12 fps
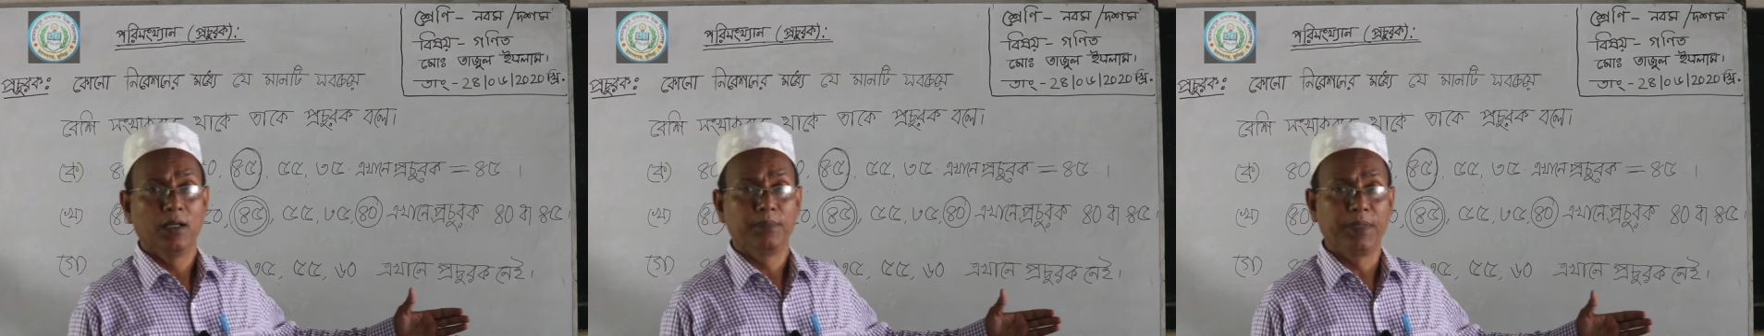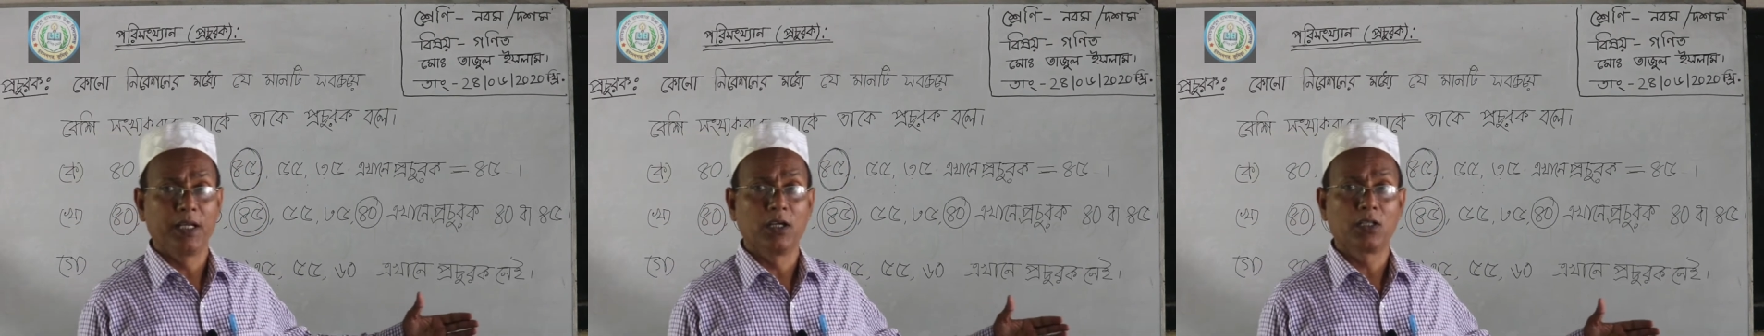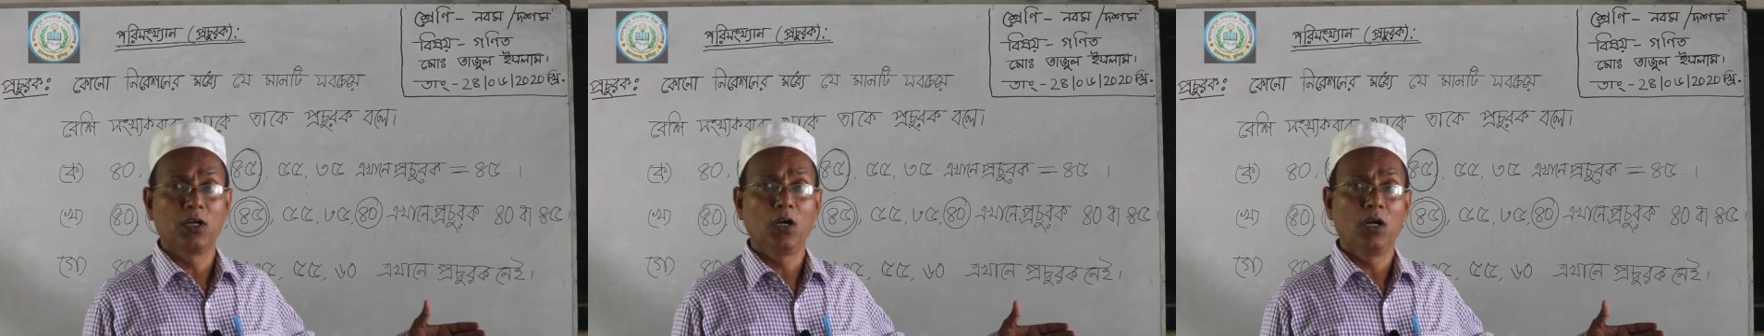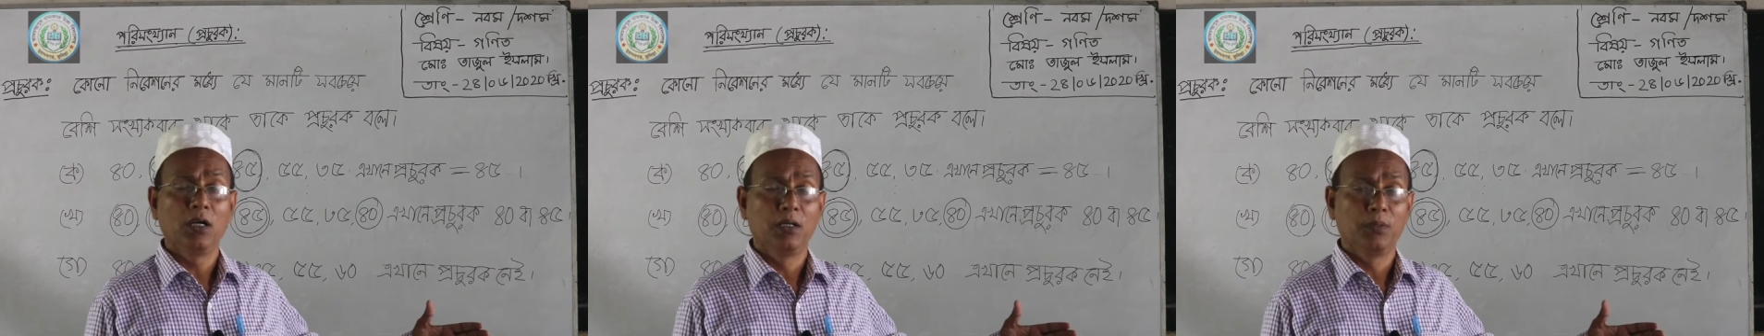বিগত
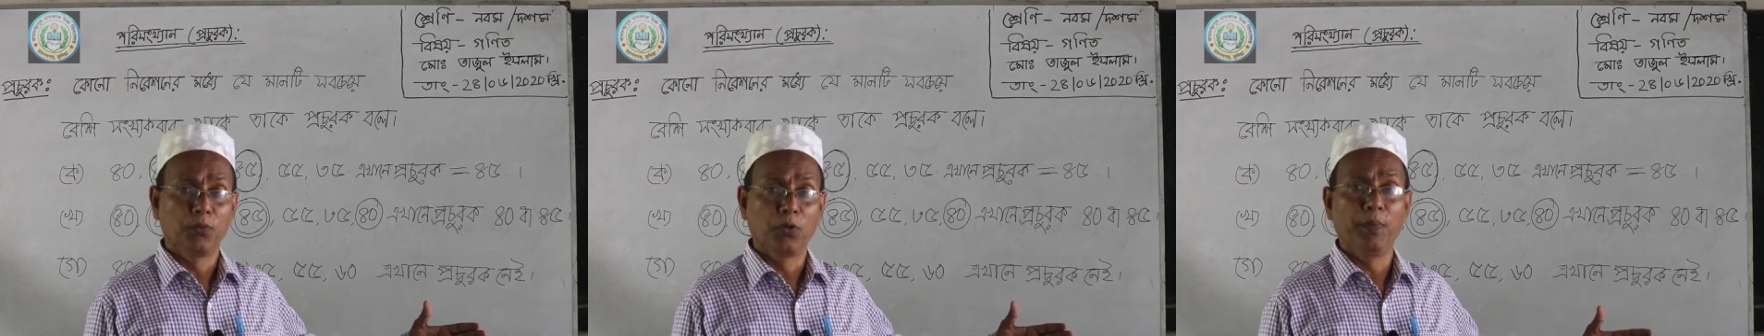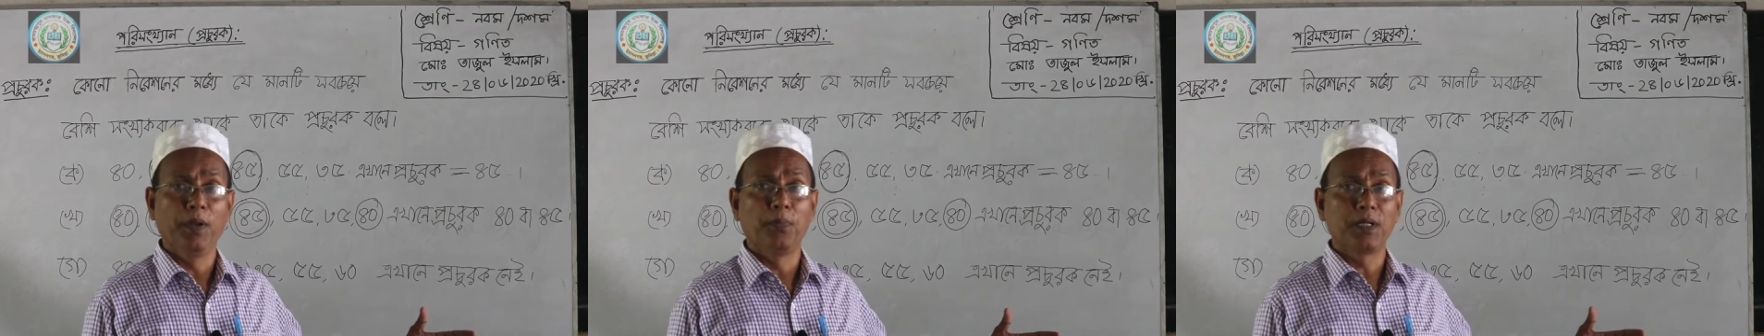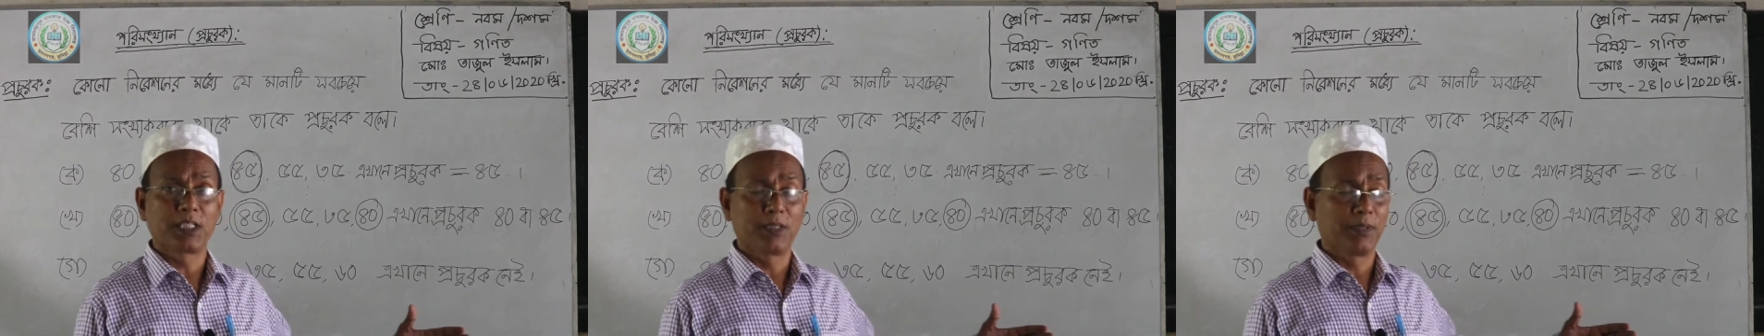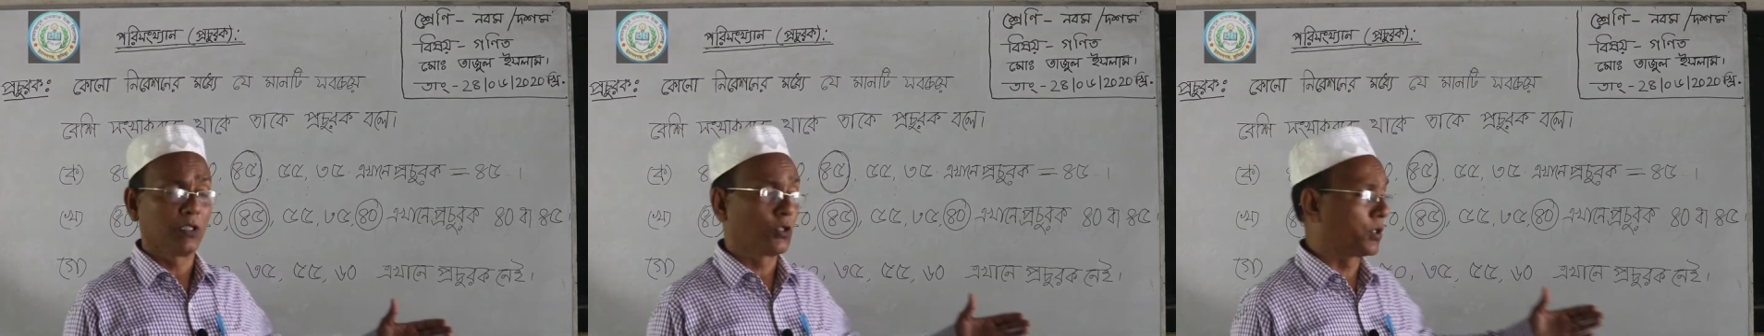পূর্বে
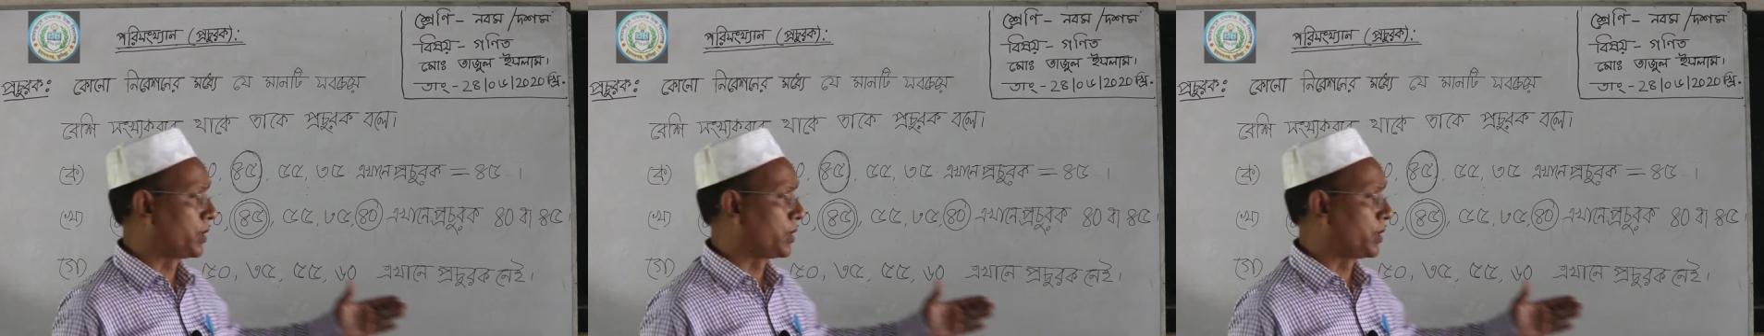উপস্থাপিত তথ্য